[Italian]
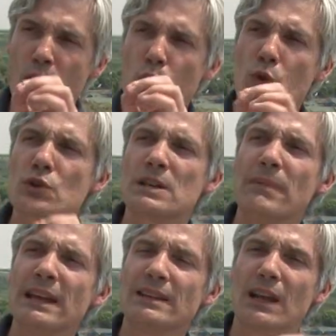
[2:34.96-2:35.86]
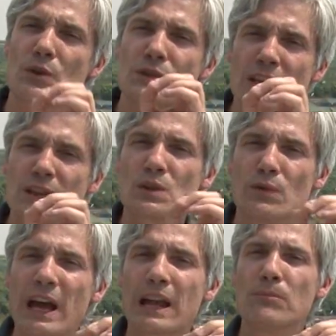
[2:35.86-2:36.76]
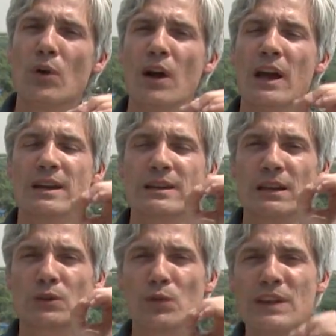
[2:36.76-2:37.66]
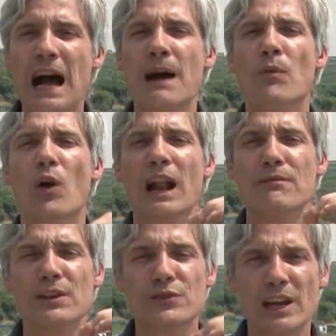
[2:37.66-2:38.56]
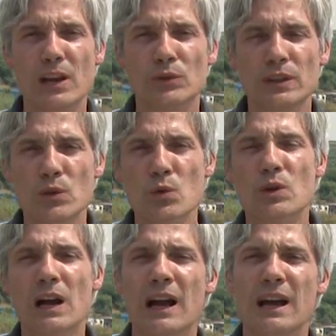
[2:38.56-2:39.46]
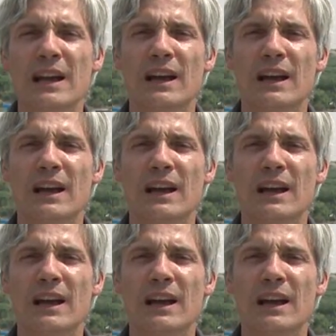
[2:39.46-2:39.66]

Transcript: Curiosamente è lo stesso verbo che troviamo al Vangelo di Luca,